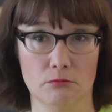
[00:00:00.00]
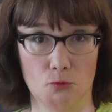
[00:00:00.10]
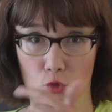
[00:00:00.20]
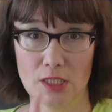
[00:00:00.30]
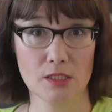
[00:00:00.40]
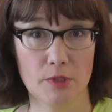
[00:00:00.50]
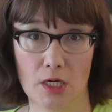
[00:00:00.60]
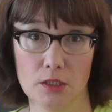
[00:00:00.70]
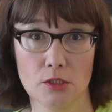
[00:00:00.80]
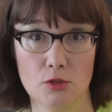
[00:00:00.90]
Туда
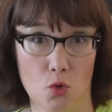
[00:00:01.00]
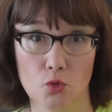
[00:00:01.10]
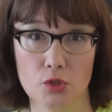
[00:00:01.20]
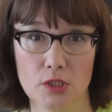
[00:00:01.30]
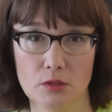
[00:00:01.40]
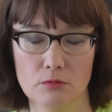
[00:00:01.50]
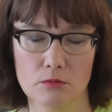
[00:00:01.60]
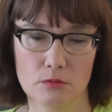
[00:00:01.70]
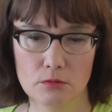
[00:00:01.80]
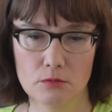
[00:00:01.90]
забиралась Роса,
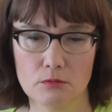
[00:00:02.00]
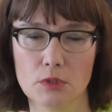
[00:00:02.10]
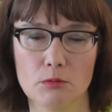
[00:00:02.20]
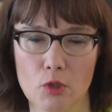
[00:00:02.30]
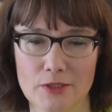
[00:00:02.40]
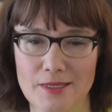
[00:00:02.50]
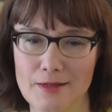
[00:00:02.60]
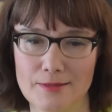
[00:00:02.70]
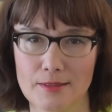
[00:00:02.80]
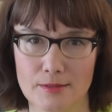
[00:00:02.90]

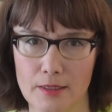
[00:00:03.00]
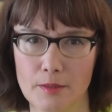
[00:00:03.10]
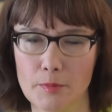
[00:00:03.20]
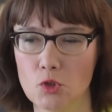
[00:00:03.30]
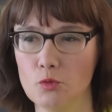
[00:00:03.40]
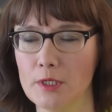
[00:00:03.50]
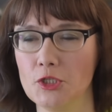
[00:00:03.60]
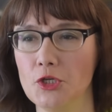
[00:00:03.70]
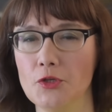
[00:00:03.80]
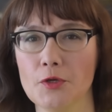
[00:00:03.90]
мадмуазель Зазель, прошу
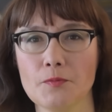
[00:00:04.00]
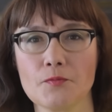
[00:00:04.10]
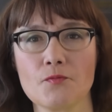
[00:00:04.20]
прощения.